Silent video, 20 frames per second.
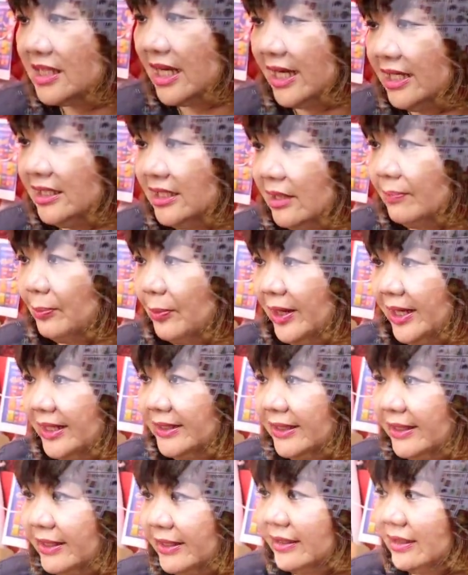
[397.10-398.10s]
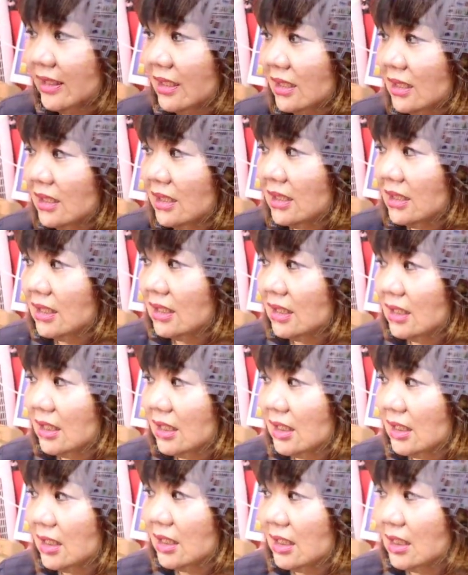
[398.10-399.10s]
hindi ito. pwede?
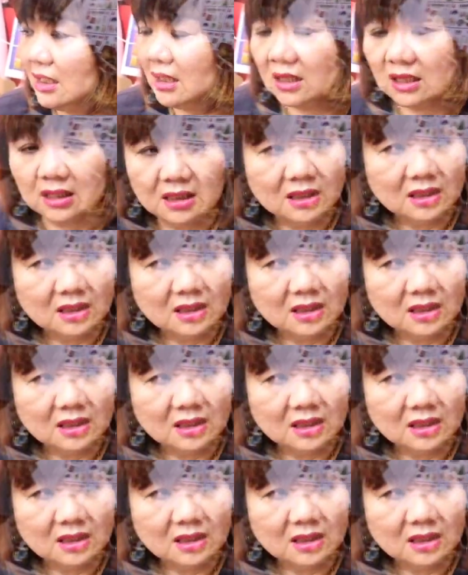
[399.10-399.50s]
Ang